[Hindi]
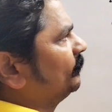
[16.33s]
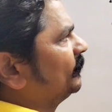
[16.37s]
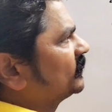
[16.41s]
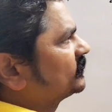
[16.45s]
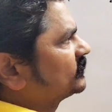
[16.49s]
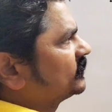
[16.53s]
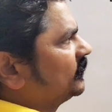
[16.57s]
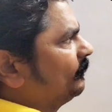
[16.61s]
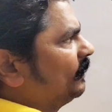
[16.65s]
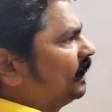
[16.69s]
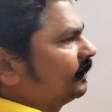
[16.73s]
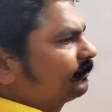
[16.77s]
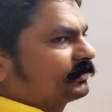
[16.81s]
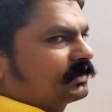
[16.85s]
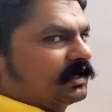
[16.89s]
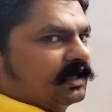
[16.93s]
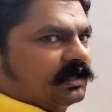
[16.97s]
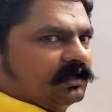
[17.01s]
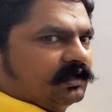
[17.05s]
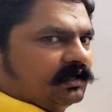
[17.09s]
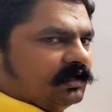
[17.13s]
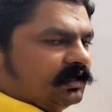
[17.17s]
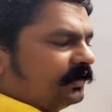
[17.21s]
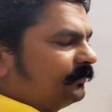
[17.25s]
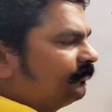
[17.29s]
दिन में समाप्त
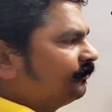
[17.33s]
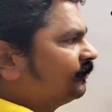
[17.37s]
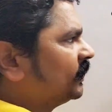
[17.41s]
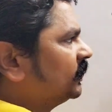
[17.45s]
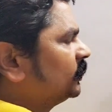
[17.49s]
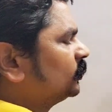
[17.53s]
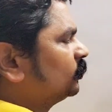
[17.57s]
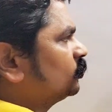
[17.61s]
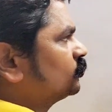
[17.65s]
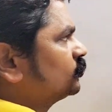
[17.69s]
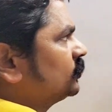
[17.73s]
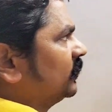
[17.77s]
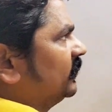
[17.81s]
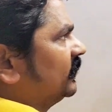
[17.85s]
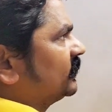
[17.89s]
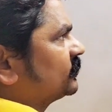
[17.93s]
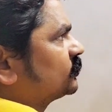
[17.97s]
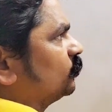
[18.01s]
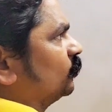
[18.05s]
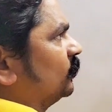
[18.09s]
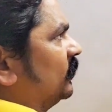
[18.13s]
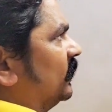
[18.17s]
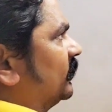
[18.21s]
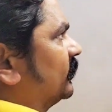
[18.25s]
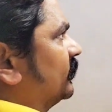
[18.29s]
करेंगे तो चलिए
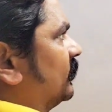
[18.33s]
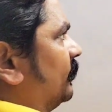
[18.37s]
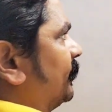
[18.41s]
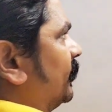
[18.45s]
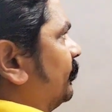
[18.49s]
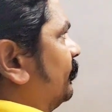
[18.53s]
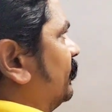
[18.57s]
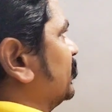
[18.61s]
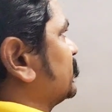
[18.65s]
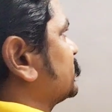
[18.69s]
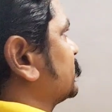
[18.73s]
स्टूडेंट कभी